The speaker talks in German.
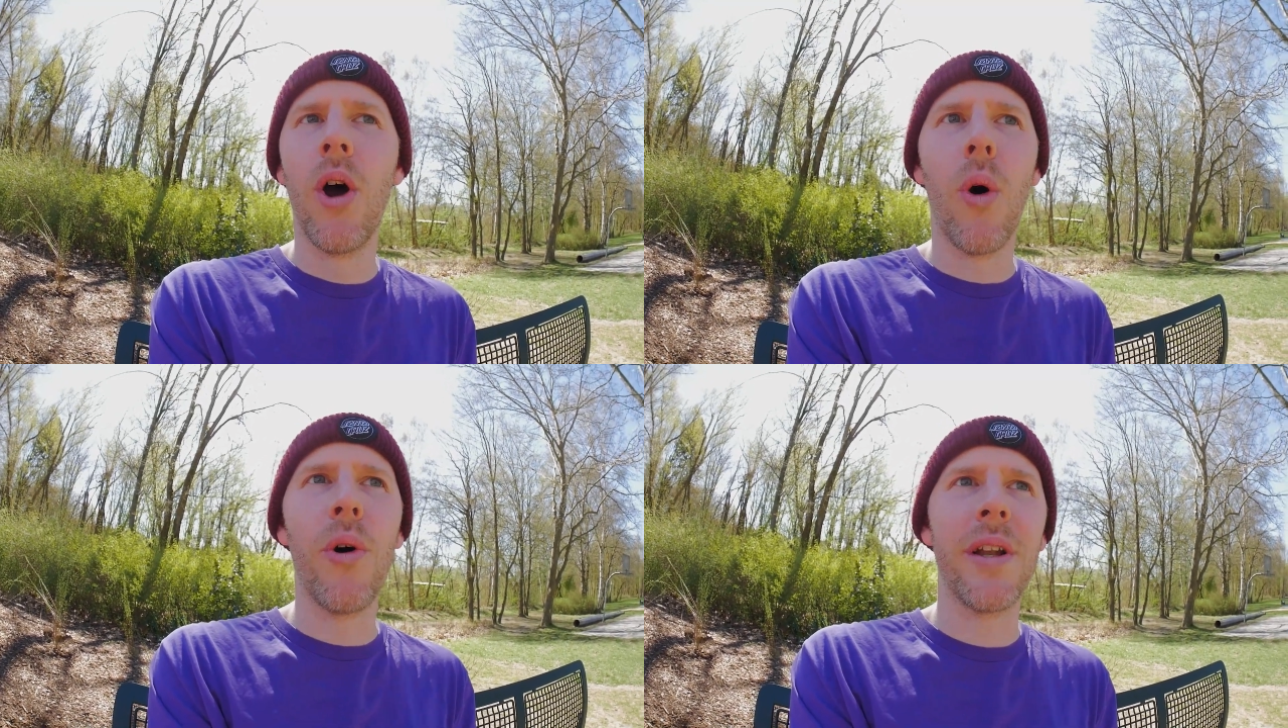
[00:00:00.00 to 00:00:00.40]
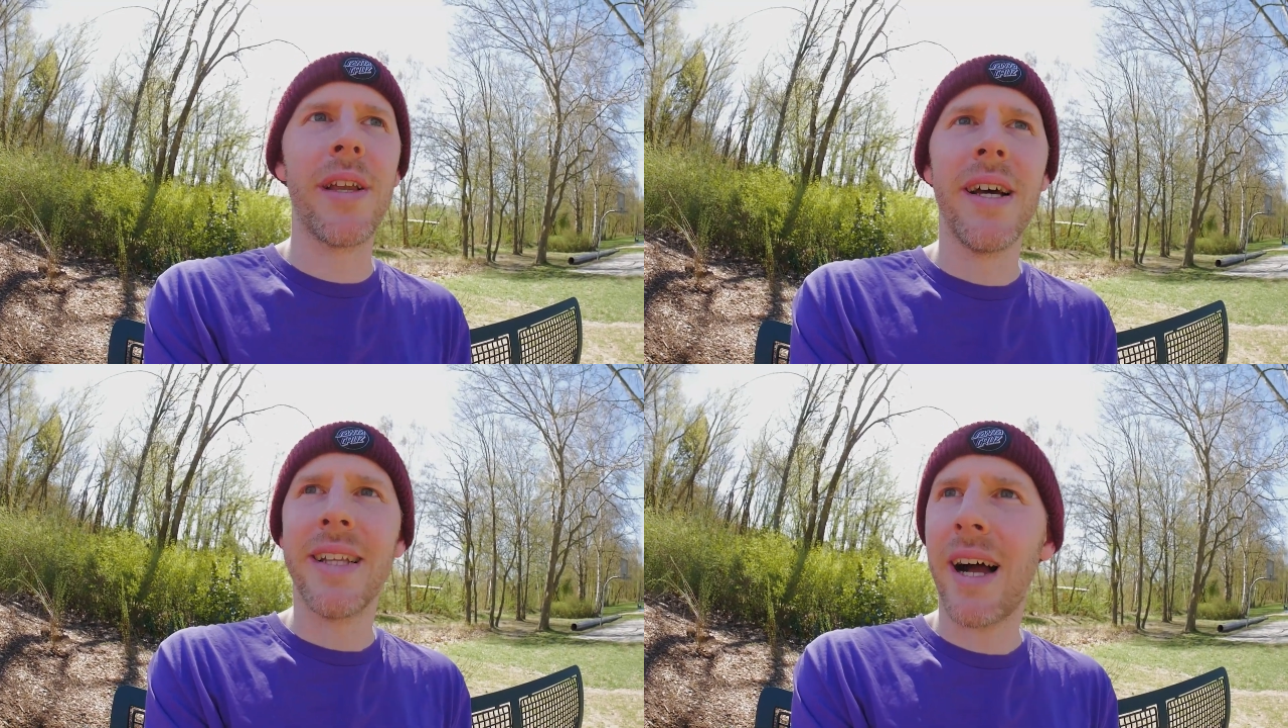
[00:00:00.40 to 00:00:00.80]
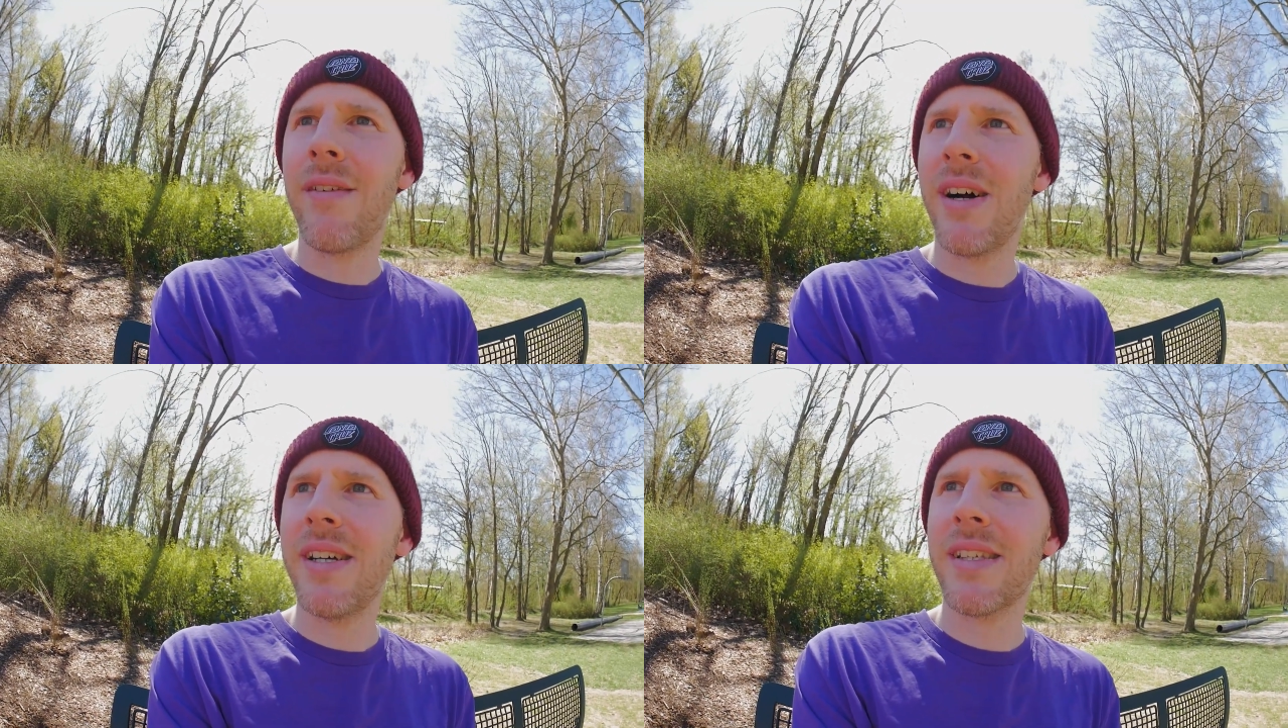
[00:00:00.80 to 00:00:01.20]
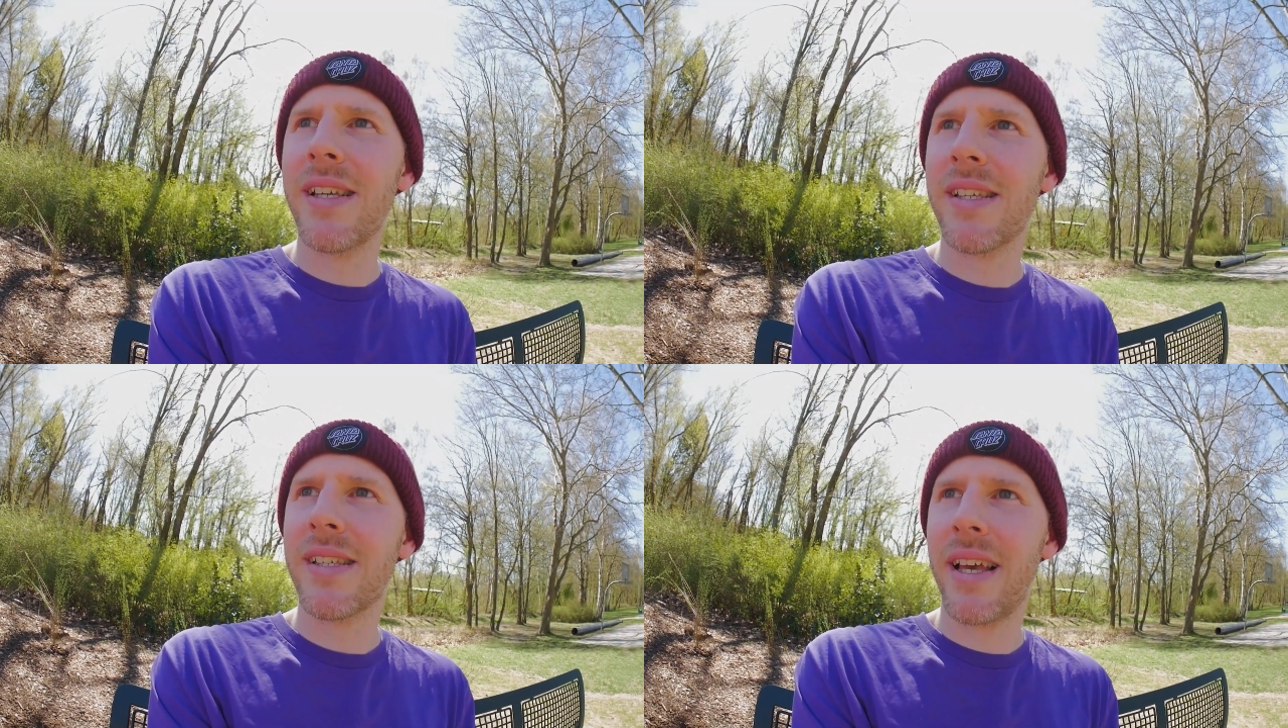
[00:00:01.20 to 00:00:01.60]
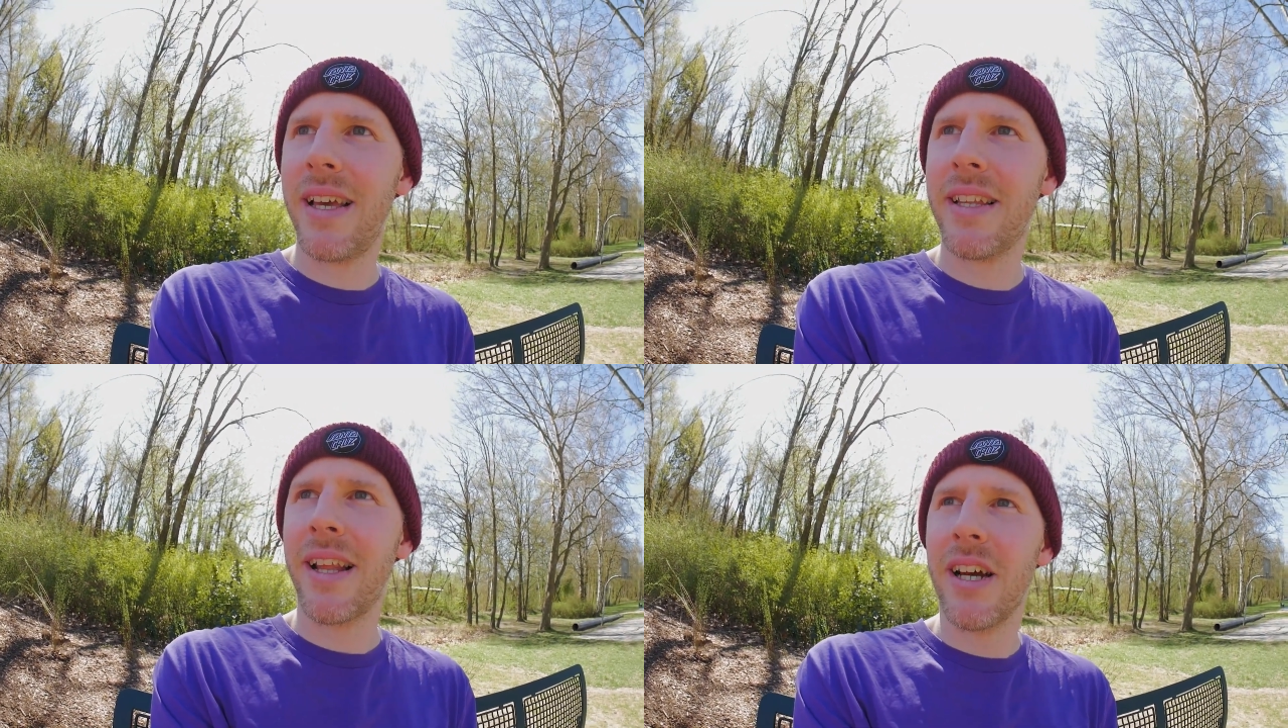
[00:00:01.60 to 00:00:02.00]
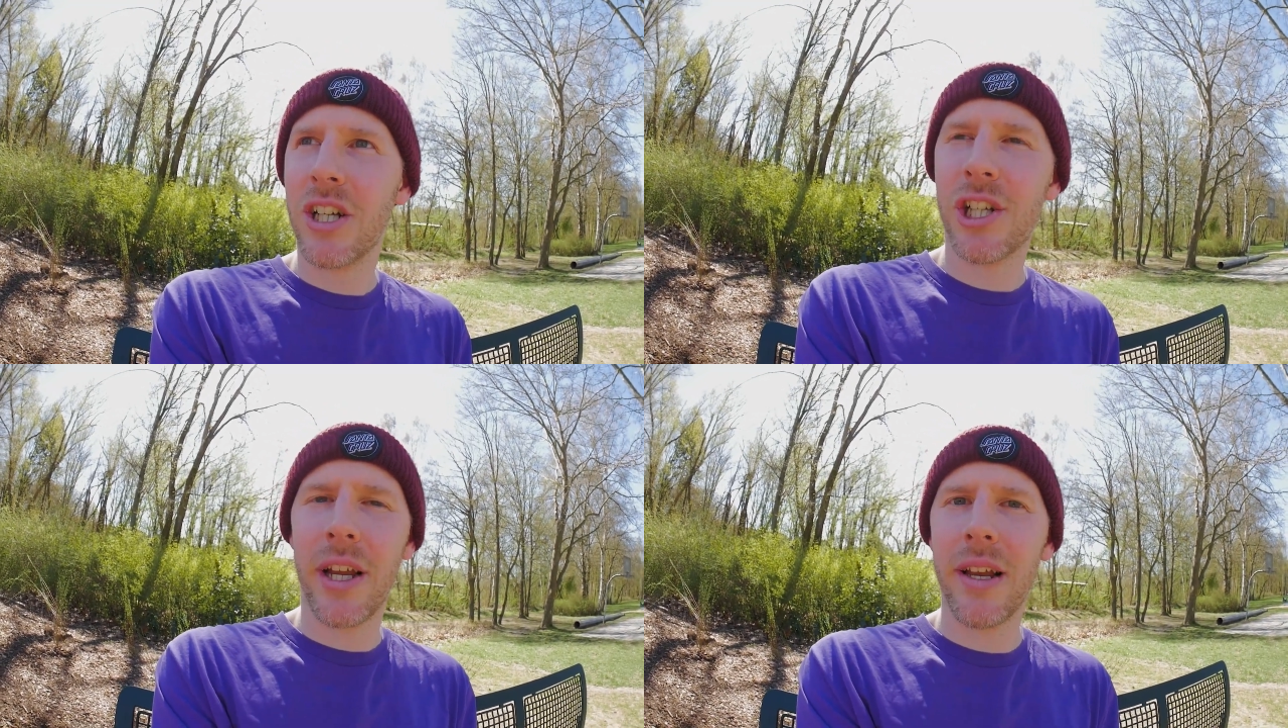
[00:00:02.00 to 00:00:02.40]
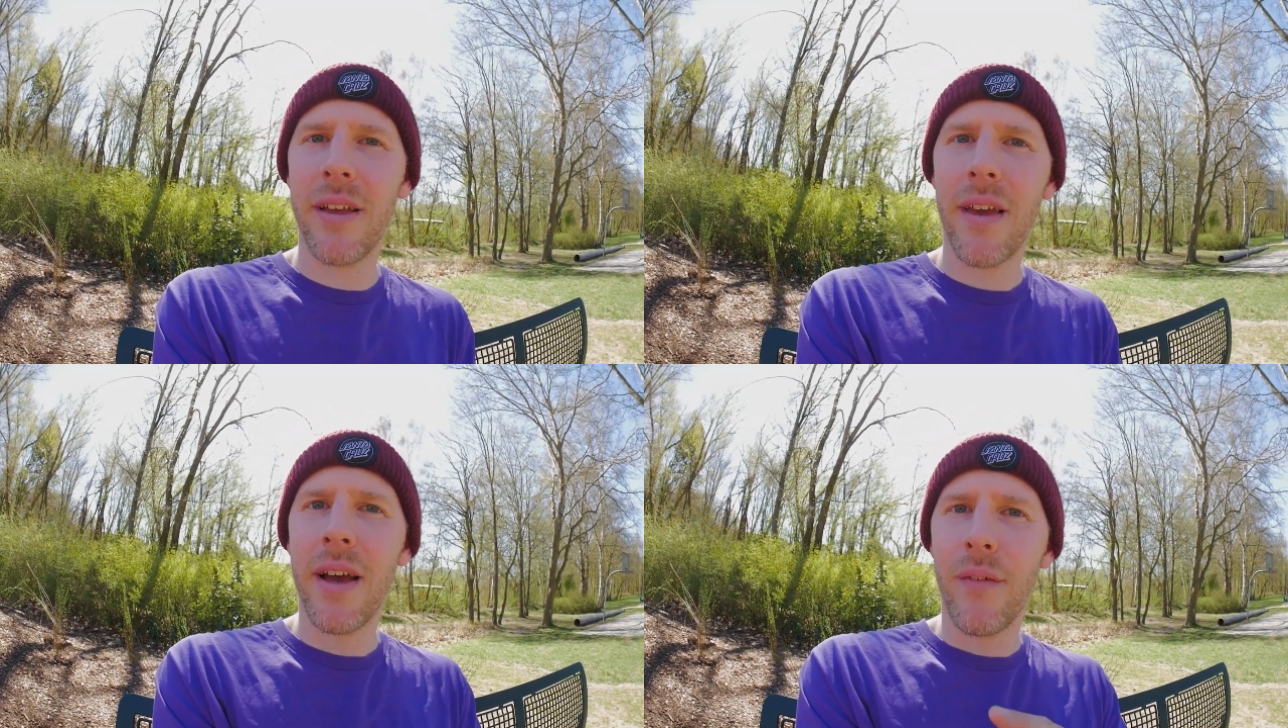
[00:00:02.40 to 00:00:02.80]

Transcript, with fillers: Und teilweise ist es echt schrecklich.